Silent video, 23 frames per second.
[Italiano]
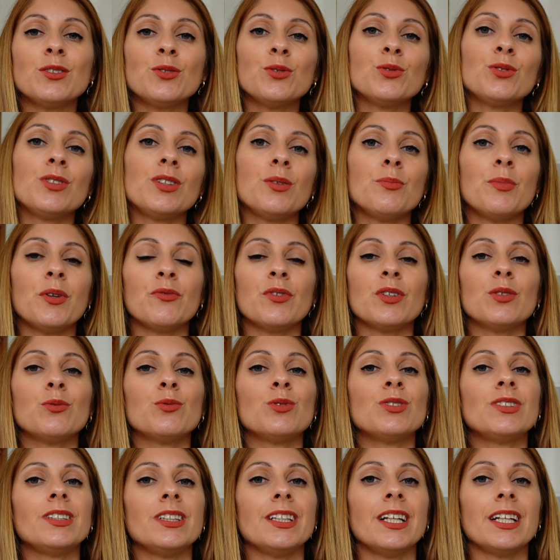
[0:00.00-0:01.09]
a tutti,
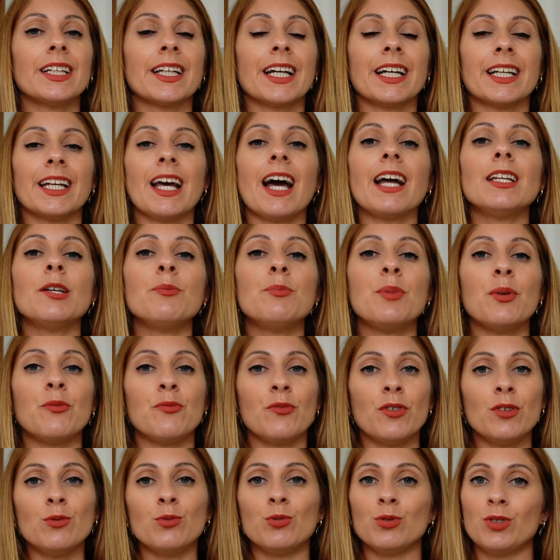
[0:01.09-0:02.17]
benvenuti nel canale,
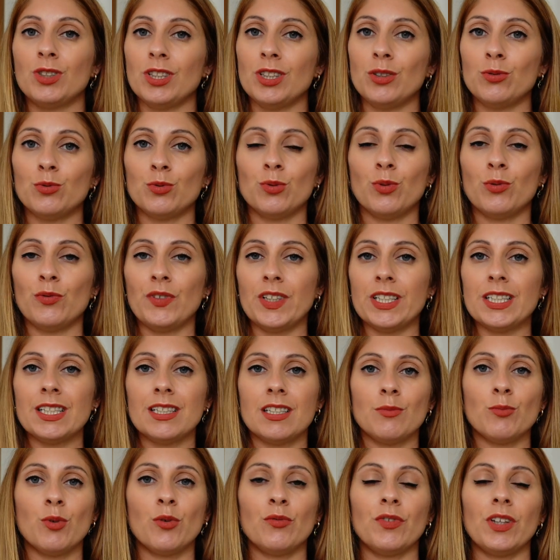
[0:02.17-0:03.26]
benvenuti in un
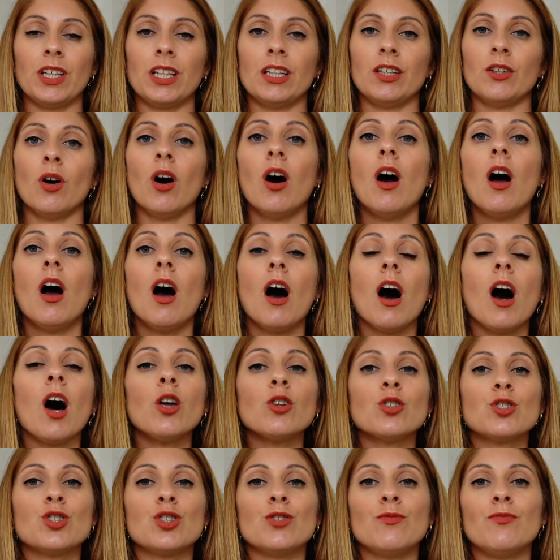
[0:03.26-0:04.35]
nuovissimo video.
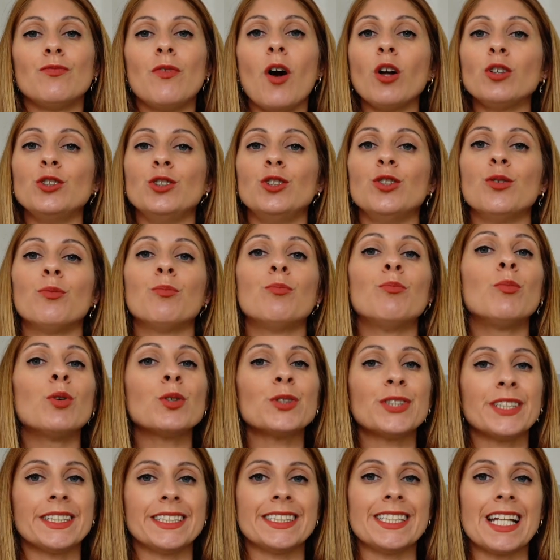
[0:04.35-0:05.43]
Oggi voglio
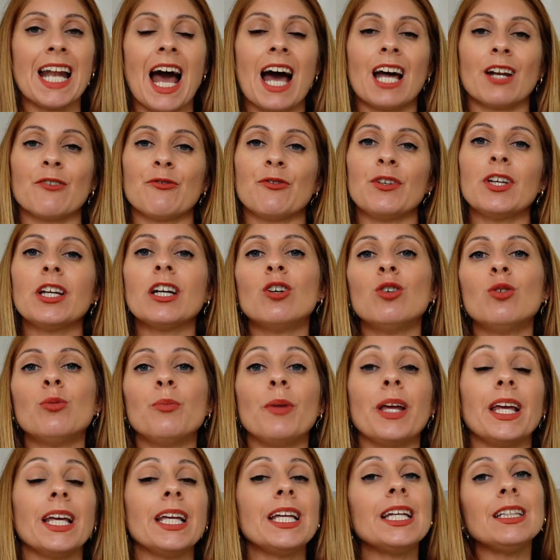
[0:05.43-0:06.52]
mostrarvi
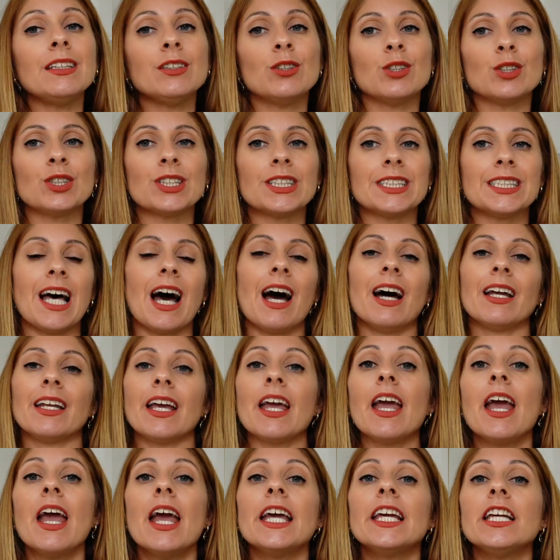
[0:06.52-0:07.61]
come
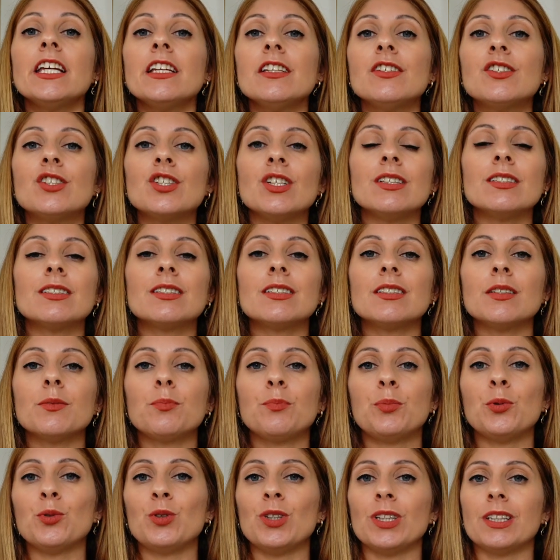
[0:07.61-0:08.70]
indossare i jeans
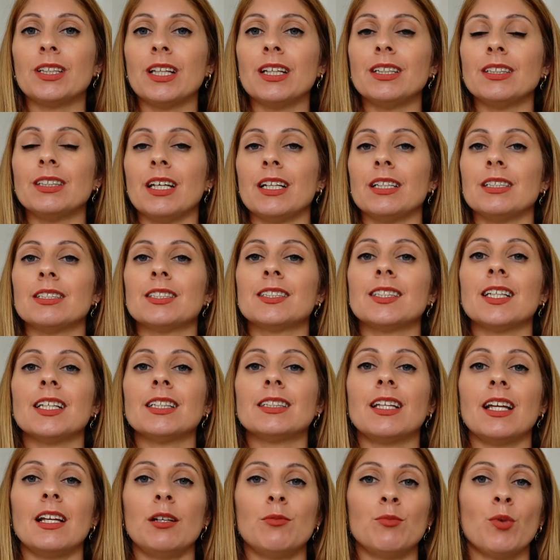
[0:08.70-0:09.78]
più di tendenza
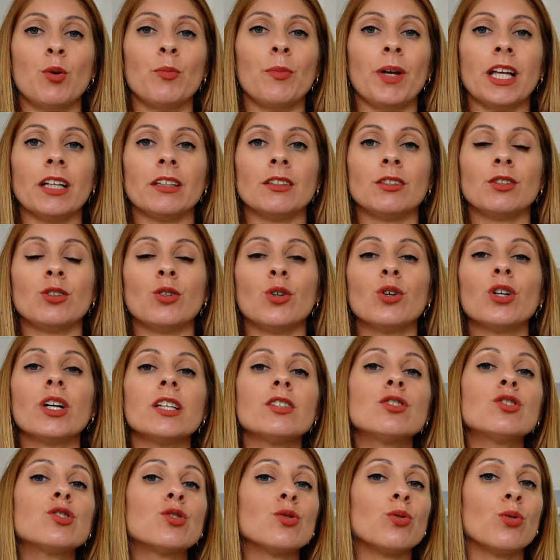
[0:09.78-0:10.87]
del momento che
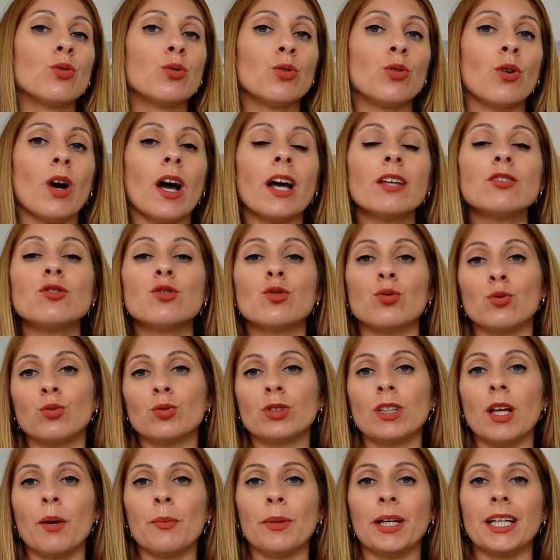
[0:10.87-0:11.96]
sono
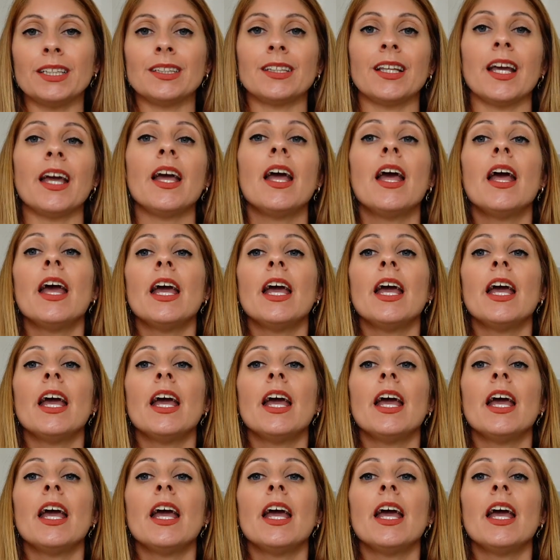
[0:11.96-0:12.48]
assolutamente